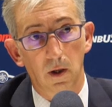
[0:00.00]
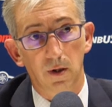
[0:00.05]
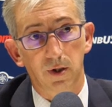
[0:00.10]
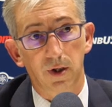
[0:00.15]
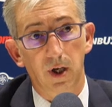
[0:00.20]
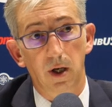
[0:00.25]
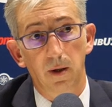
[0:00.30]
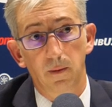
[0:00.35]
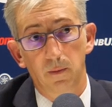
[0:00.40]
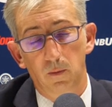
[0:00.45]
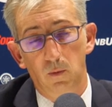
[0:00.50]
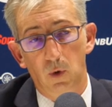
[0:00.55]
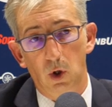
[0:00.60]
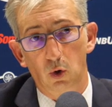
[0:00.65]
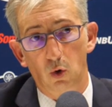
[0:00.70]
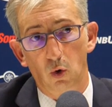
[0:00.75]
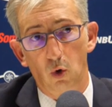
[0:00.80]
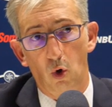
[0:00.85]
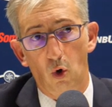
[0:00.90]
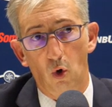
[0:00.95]
Sí,
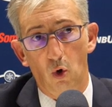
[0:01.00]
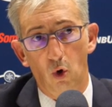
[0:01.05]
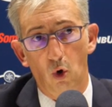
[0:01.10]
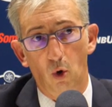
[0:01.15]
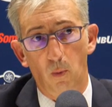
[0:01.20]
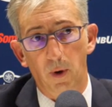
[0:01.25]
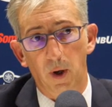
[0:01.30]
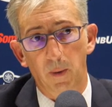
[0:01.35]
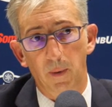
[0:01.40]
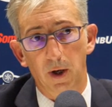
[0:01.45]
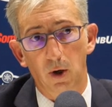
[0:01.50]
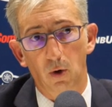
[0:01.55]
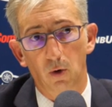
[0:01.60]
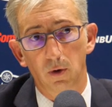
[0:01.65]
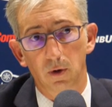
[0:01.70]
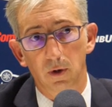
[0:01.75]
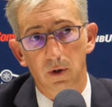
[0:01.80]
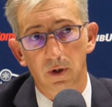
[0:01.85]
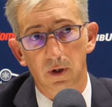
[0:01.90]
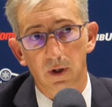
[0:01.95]
bueno, lo,
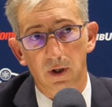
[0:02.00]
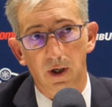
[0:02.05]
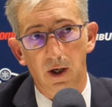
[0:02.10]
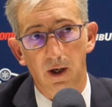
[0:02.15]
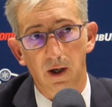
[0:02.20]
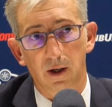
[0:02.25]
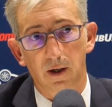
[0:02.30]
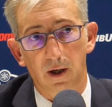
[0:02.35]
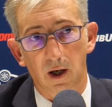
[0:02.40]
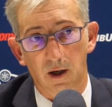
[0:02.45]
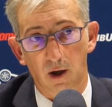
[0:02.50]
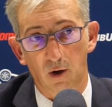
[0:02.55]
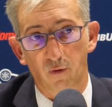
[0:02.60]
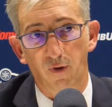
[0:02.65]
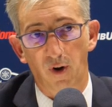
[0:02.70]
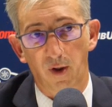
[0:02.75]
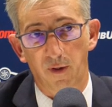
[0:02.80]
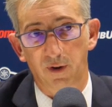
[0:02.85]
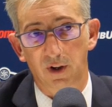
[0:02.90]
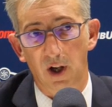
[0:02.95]
primero que, que, quiero
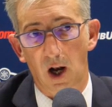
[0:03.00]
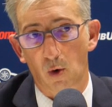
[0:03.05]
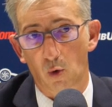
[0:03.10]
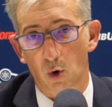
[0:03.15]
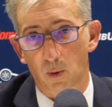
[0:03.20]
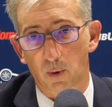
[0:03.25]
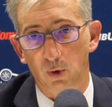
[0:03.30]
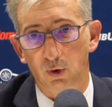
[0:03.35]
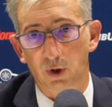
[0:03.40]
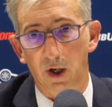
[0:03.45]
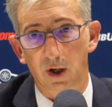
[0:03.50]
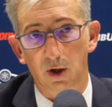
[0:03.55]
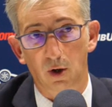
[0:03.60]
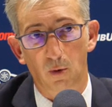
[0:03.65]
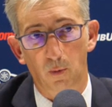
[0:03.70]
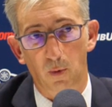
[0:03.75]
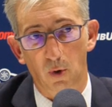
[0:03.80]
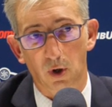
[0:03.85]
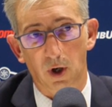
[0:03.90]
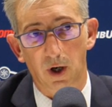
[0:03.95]
felicitar al cuerpo
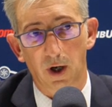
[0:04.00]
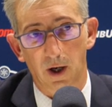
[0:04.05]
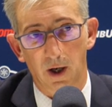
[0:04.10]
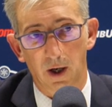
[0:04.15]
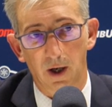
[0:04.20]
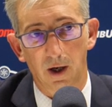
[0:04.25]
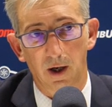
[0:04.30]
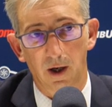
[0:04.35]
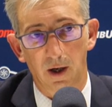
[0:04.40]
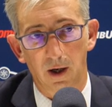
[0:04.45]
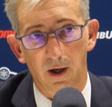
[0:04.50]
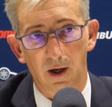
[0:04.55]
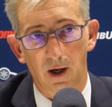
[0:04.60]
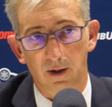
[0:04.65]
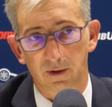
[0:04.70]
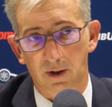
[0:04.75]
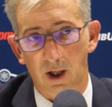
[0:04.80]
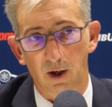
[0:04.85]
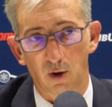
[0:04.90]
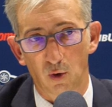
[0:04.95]
técnico porque
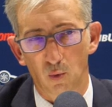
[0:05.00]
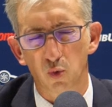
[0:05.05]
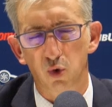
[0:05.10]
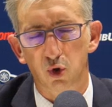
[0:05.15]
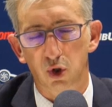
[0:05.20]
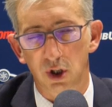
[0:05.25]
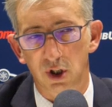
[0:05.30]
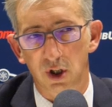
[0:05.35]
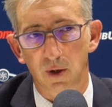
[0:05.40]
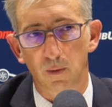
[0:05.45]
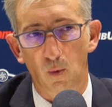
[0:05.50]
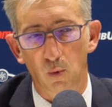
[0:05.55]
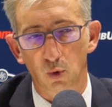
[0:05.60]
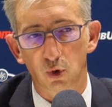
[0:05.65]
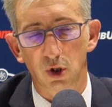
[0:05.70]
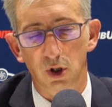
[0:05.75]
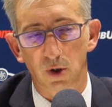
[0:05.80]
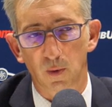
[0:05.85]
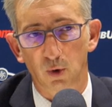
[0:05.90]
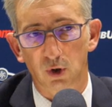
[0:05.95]
han tenido muchísimo,
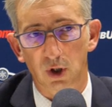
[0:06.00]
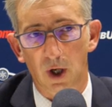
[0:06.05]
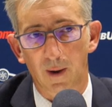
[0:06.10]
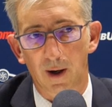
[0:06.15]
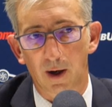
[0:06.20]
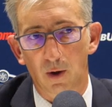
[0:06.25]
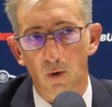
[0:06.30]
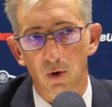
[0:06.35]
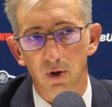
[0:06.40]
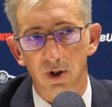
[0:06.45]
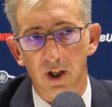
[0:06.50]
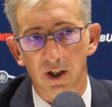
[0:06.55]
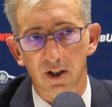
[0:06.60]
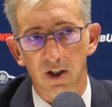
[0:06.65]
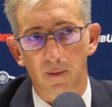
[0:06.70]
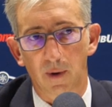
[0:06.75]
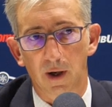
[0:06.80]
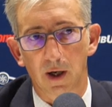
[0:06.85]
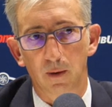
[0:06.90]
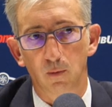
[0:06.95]
muchísimo trabajo esta
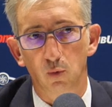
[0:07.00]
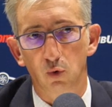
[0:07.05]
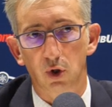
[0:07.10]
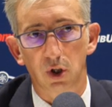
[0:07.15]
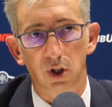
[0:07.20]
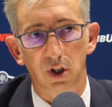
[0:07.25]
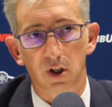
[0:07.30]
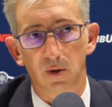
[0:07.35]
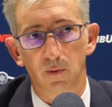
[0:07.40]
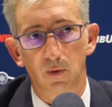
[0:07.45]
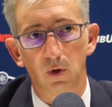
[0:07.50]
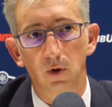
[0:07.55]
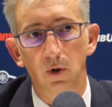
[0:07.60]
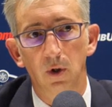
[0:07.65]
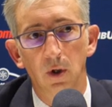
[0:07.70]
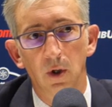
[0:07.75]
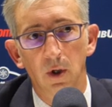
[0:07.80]
semana, muchísimo.